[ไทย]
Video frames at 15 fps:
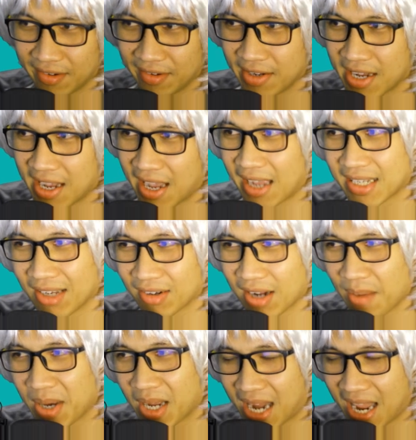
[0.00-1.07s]
เนื้อหาเกี่ยว
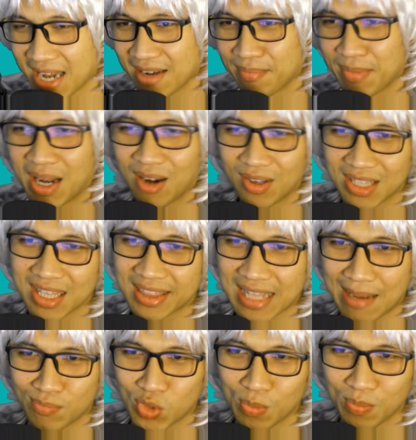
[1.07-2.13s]
กับอะไร เดี๋ยวมารอติด
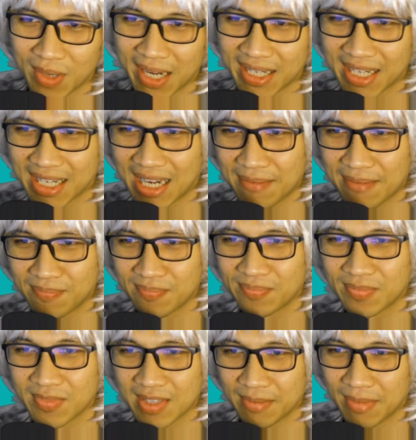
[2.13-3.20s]
ตามชมกันนะครับ
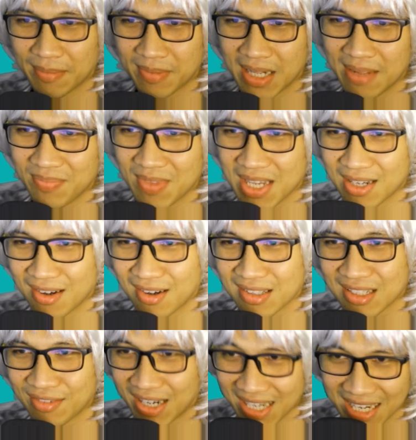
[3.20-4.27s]
สำหรับคลิปนี้ก็
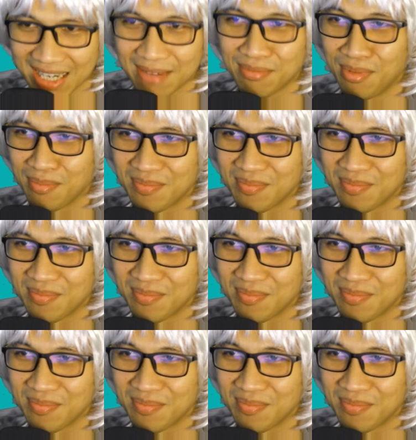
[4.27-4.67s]
สวัสดีครับ